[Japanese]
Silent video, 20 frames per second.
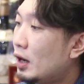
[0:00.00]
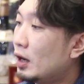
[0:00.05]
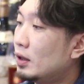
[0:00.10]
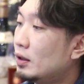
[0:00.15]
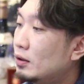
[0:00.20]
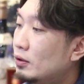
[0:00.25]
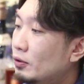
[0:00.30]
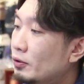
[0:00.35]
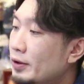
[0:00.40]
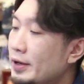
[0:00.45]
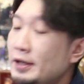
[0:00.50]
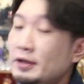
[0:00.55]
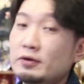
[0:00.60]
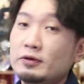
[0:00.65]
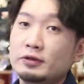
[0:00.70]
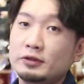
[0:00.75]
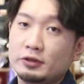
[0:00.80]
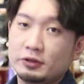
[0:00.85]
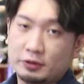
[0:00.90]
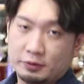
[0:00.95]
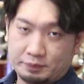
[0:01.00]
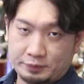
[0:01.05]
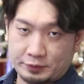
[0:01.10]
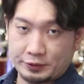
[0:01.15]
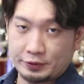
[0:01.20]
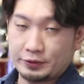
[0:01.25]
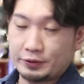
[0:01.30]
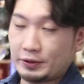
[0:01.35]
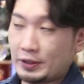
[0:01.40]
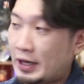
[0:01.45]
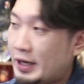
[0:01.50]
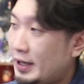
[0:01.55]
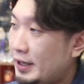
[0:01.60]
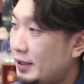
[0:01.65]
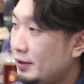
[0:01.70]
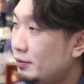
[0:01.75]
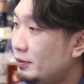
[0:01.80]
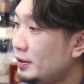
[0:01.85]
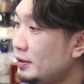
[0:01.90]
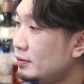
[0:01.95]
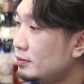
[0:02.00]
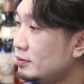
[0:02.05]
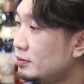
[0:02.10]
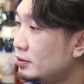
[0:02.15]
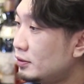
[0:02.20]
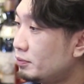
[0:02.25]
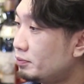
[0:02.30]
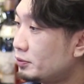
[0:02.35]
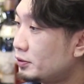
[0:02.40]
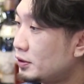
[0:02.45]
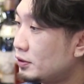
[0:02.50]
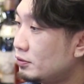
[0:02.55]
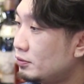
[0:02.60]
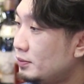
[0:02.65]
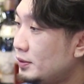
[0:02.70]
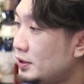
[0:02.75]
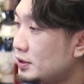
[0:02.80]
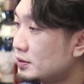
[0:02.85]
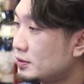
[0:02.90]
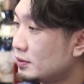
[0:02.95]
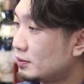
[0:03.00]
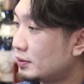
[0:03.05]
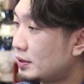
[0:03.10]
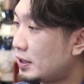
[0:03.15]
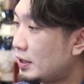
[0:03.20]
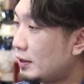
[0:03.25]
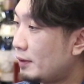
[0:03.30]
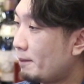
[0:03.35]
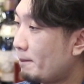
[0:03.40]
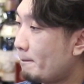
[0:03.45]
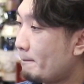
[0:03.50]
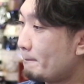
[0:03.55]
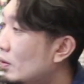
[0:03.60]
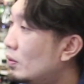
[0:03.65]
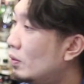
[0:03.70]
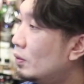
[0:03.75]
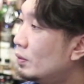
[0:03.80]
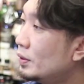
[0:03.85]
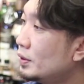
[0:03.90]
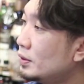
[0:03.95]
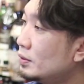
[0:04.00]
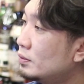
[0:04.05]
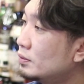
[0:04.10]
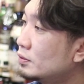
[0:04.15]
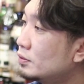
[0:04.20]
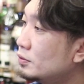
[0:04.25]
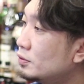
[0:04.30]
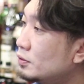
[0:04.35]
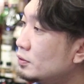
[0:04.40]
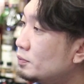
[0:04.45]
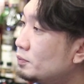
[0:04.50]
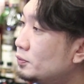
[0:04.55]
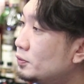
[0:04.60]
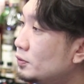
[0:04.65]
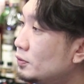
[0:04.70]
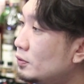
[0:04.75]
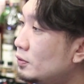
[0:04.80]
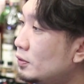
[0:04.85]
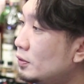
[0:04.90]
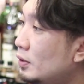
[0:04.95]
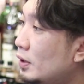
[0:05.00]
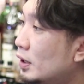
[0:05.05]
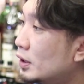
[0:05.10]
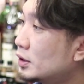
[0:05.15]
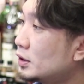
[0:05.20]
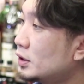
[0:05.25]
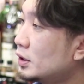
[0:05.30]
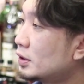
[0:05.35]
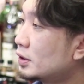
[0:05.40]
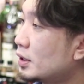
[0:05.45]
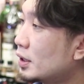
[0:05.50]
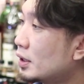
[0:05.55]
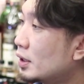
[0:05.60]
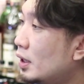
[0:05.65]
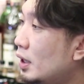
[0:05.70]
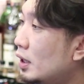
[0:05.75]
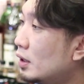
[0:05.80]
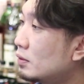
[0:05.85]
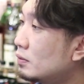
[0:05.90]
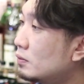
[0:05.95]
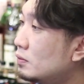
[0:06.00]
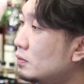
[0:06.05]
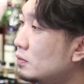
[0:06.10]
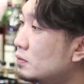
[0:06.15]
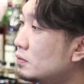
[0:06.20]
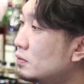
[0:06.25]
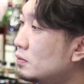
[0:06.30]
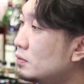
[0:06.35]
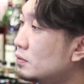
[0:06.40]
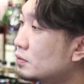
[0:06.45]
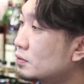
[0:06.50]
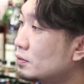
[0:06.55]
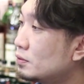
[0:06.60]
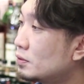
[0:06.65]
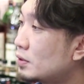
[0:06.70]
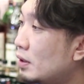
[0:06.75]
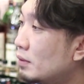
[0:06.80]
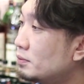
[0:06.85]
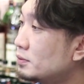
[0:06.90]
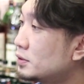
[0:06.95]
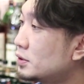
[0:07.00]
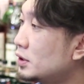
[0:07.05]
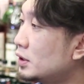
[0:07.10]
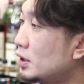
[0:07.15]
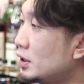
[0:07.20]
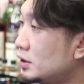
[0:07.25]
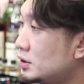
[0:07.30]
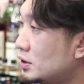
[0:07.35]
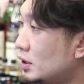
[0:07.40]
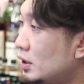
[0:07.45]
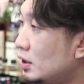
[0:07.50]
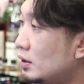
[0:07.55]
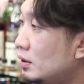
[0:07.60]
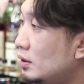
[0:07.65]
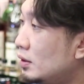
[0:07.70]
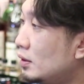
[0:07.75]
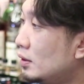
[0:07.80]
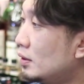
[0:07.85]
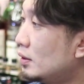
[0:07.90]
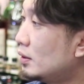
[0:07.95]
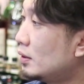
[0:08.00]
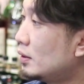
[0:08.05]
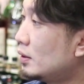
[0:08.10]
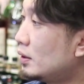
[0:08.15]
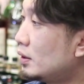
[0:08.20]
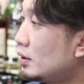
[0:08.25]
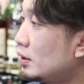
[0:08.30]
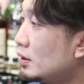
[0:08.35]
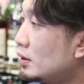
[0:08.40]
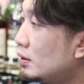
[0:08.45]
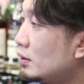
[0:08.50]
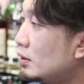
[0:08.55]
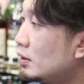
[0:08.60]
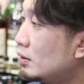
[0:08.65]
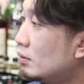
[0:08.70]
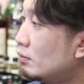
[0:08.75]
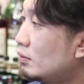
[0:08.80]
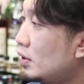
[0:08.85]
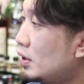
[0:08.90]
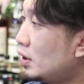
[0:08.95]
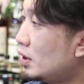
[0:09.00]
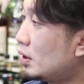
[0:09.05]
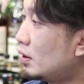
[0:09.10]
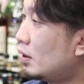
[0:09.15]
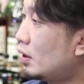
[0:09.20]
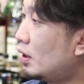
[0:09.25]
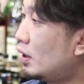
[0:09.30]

あオエノングループはいオエノングループって有名ですよねオエノングループの秋田県発酵工業株式会社、えー、は